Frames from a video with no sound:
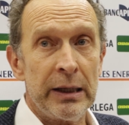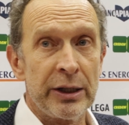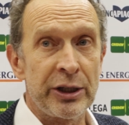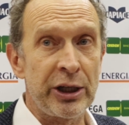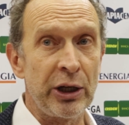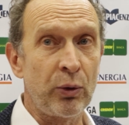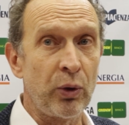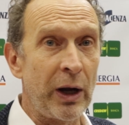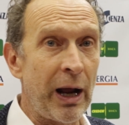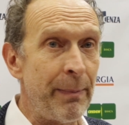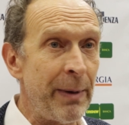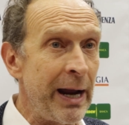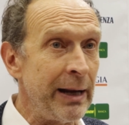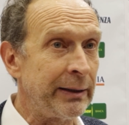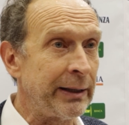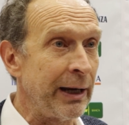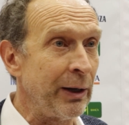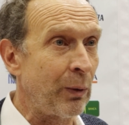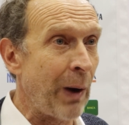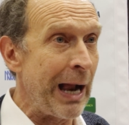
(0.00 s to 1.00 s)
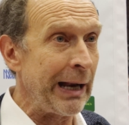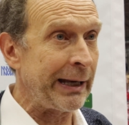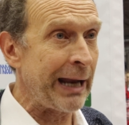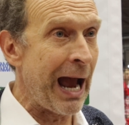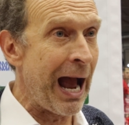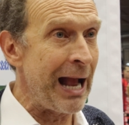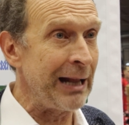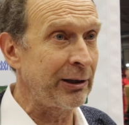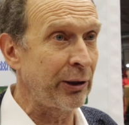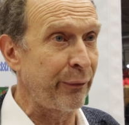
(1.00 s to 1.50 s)
sicuramente in
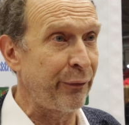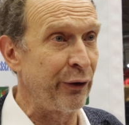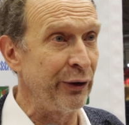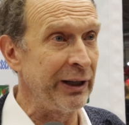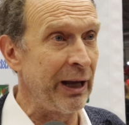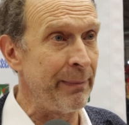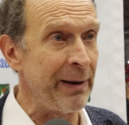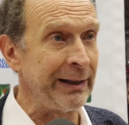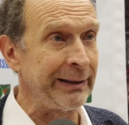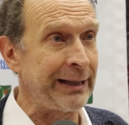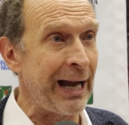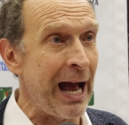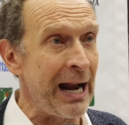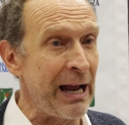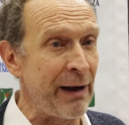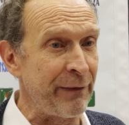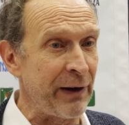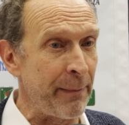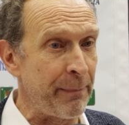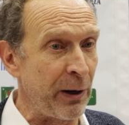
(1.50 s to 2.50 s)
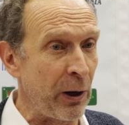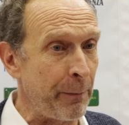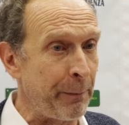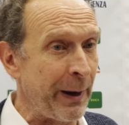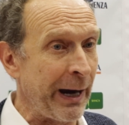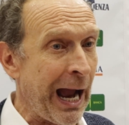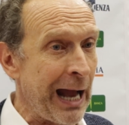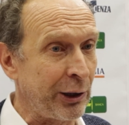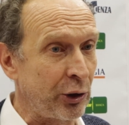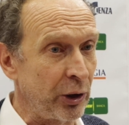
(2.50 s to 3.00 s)
qualche altro fondamentale avrebbero
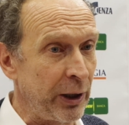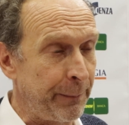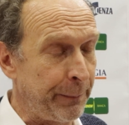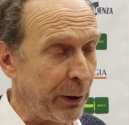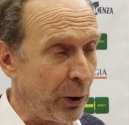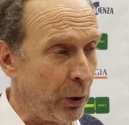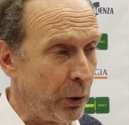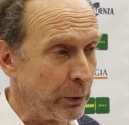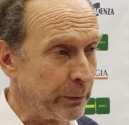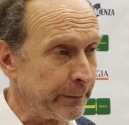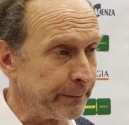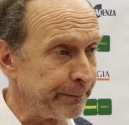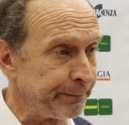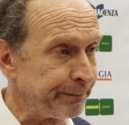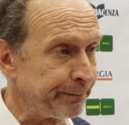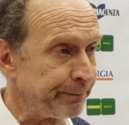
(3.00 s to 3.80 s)
pagato di più.